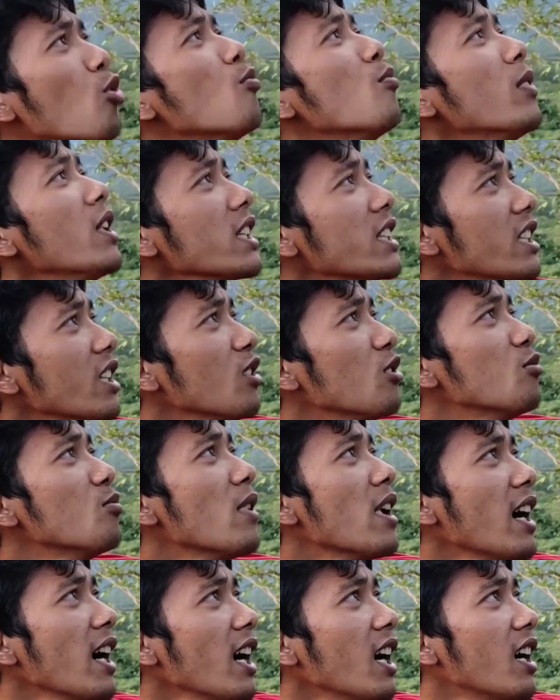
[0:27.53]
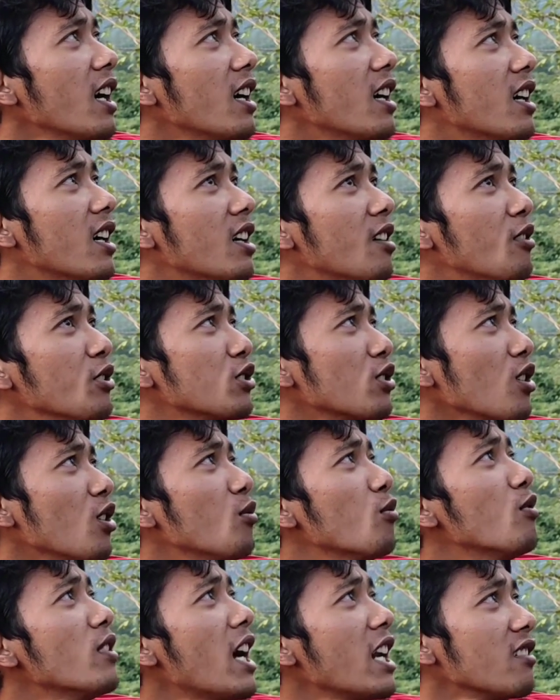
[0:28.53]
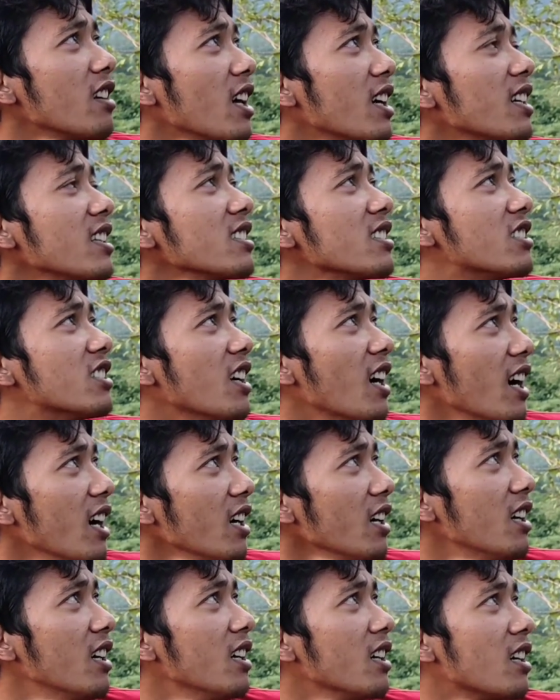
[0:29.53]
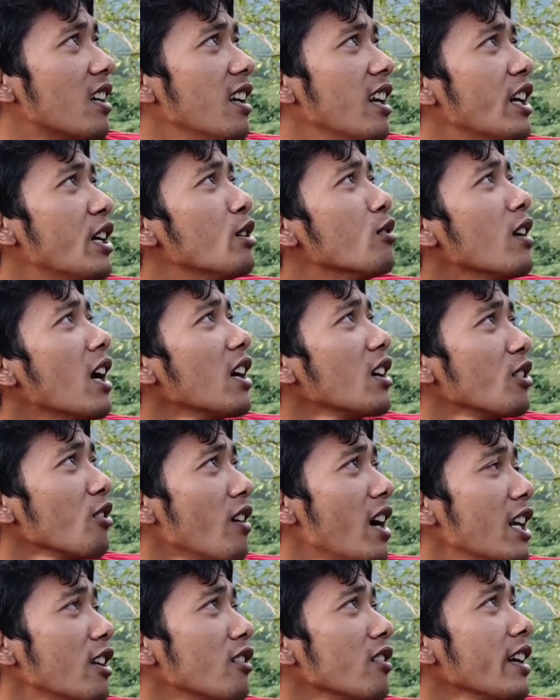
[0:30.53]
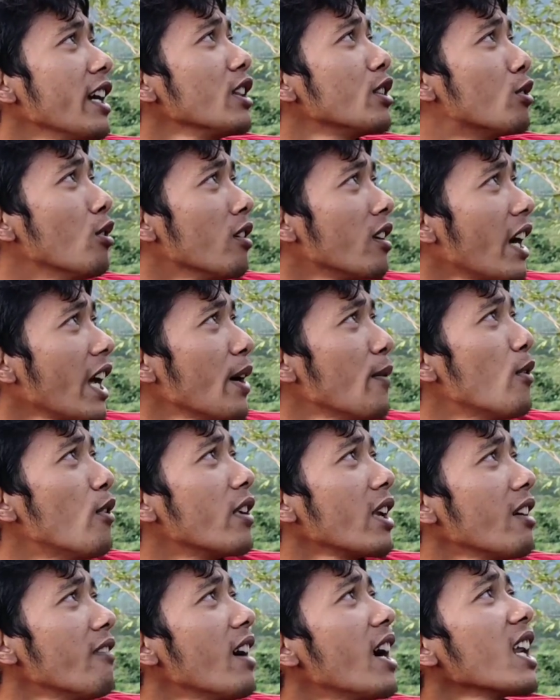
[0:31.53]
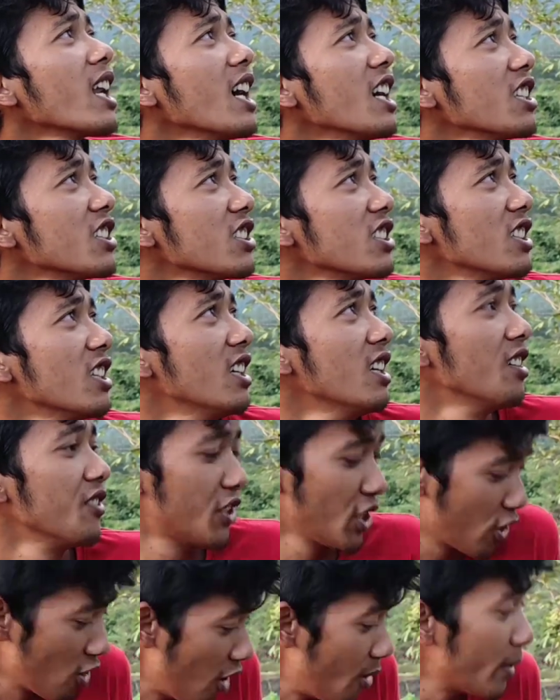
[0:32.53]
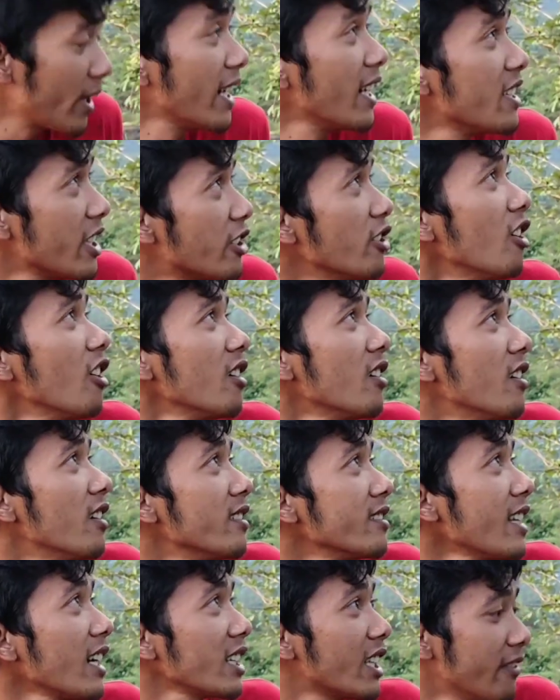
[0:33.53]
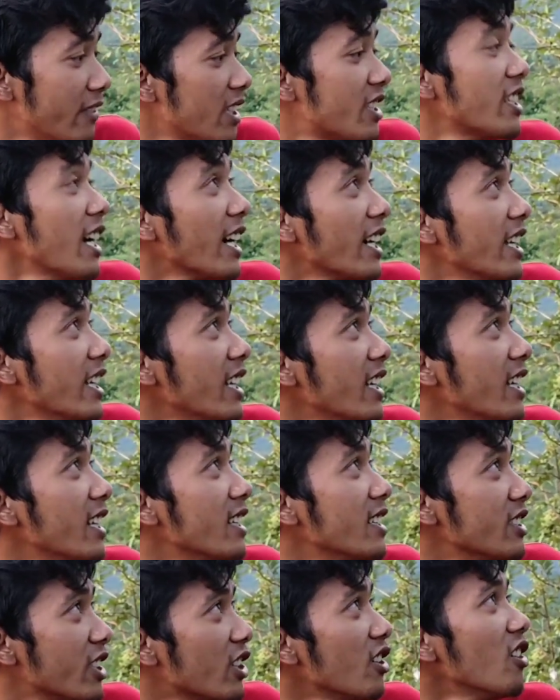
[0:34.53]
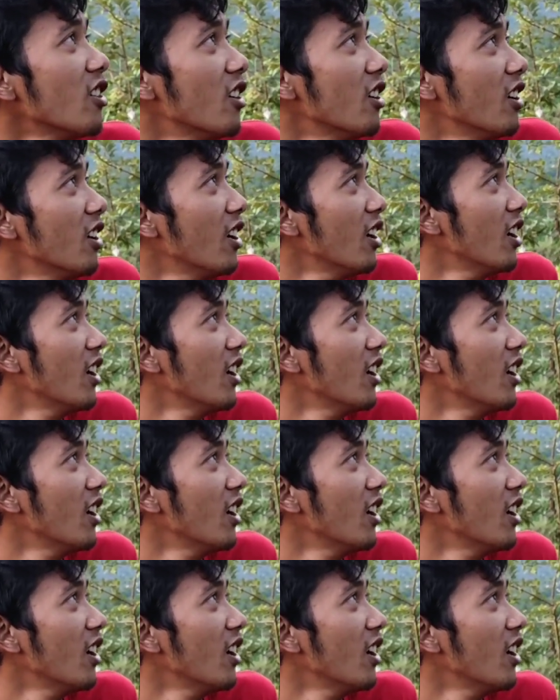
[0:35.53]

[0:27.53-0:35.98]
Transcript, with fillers: Mumet nang rumah. Wis rong ora kerja, gelendongan tok ngalor ngidul kayak wong ora waras. Jegong mrene jegong, tak diwejangi jegong.